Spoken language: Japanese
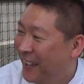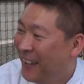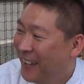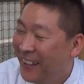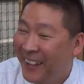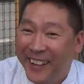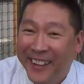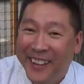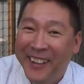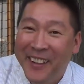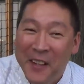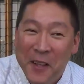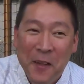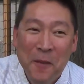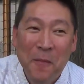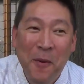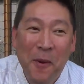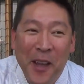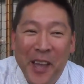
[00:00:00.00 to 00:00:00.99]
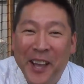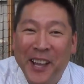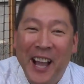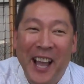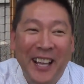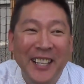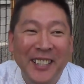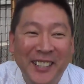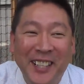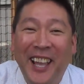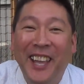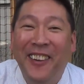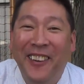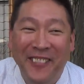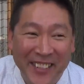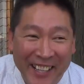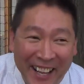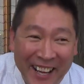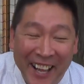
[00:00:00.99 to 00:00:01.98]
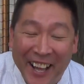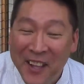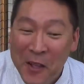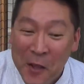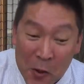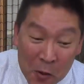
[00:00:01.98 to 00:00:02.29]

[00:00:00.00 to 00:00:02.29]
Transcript: い、もうええ加減にせえよみたいな